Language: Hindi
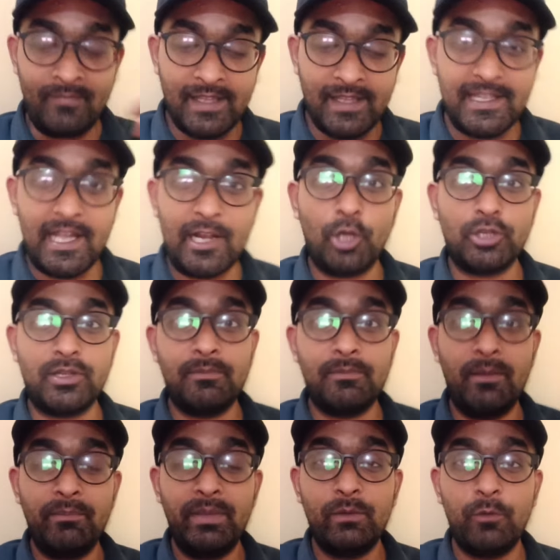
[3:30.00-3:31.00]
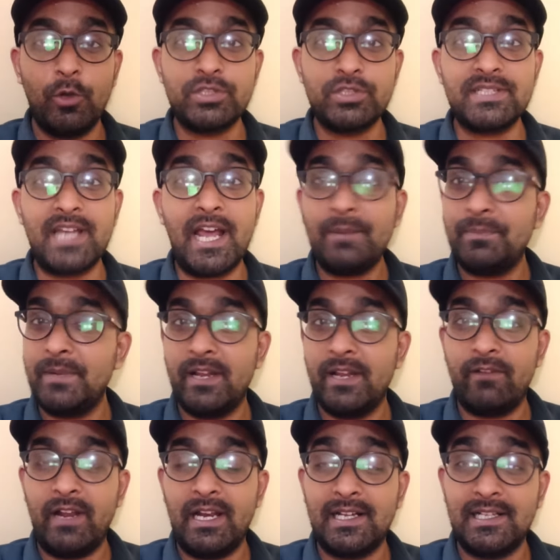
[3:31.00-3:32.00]
क्या गौतम गंभीर वो स्टार प्लेयर
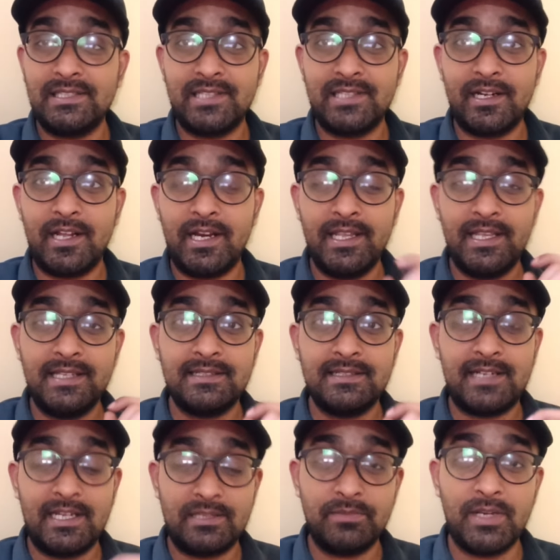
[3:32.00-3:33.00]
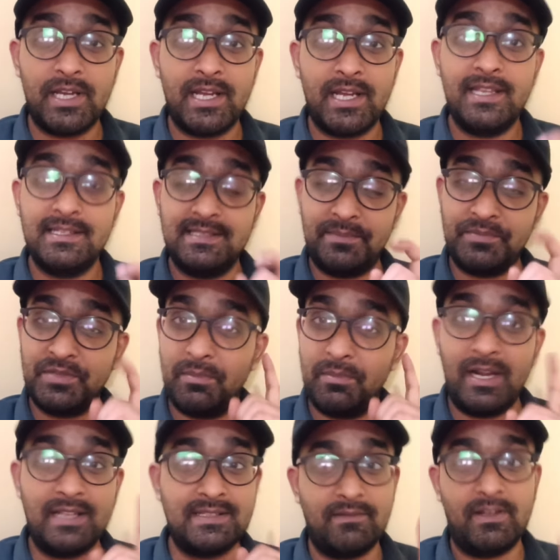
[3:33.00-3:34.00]
वाला कल्चर करेंगे ख़त्म करेंगे सबसे
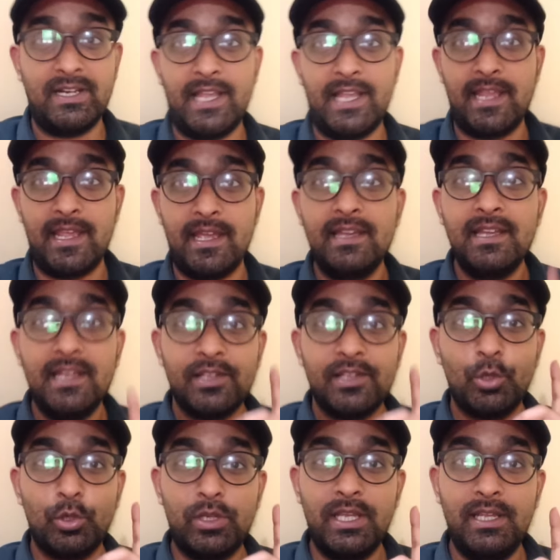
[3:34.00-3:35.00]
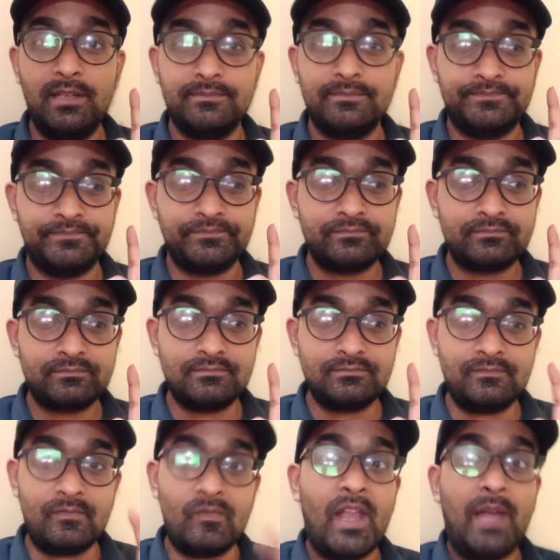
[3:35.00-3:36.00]
बड़ा सवाल यही है क्योंकि
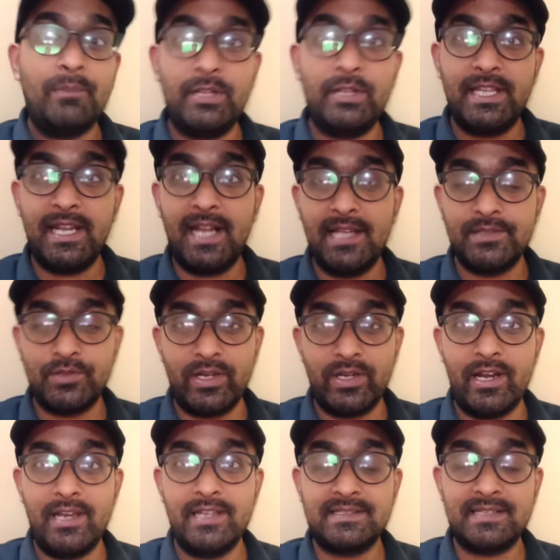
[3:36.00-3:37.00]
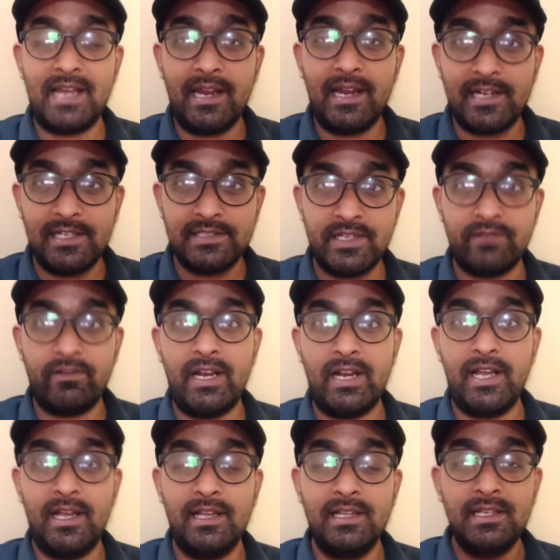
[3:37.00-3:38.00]
हमने देखा है जनरली स्टार कल्चर
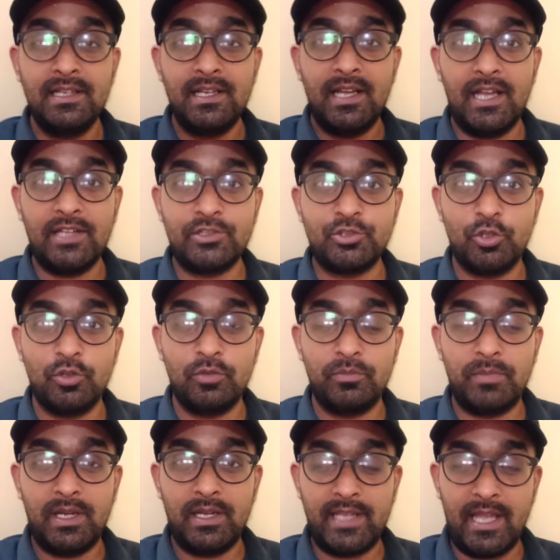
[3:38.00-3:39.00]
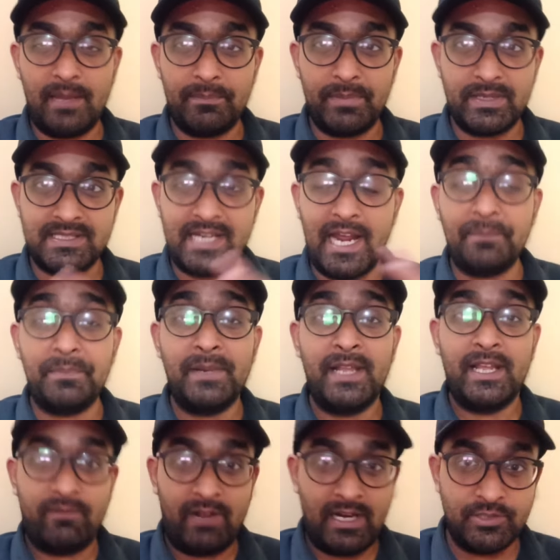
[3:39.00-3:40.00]
वाला जो यहाँ पर स्टार
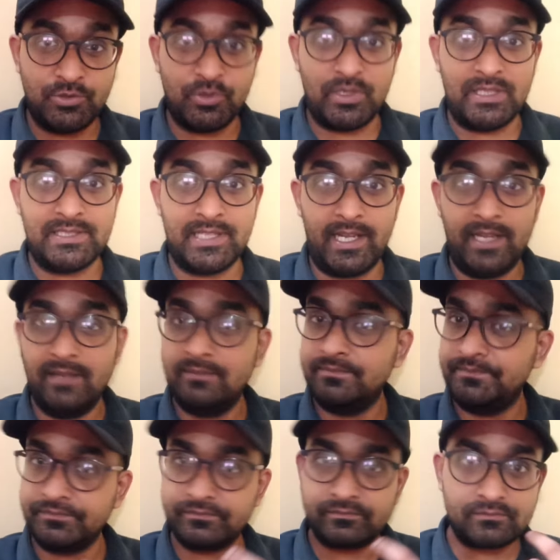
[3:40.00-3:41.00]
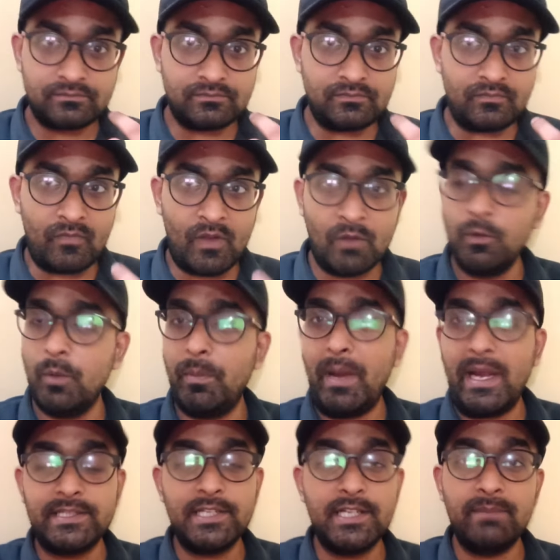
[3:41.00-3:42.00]
प्लेयर वाला जो कल्चर है वो
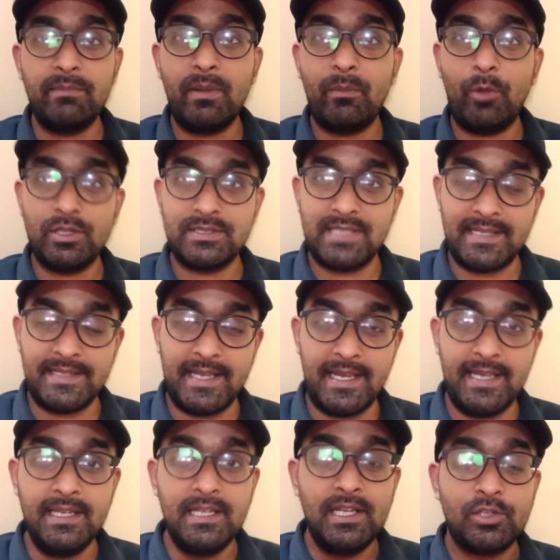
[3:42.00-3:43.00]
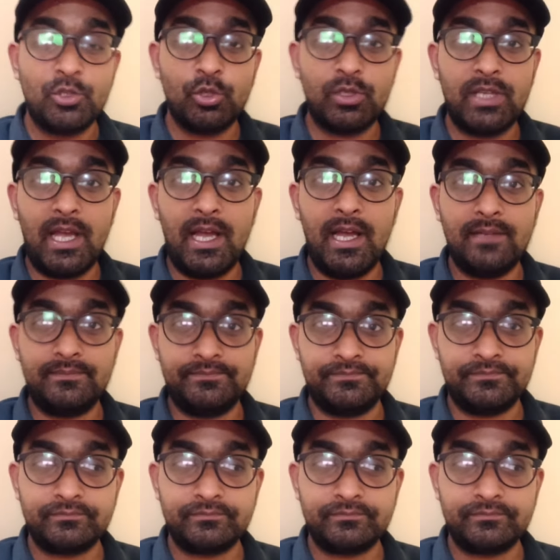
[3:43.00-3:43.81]
भारतीय टीम में बहुत ज़्यादा है तो क्या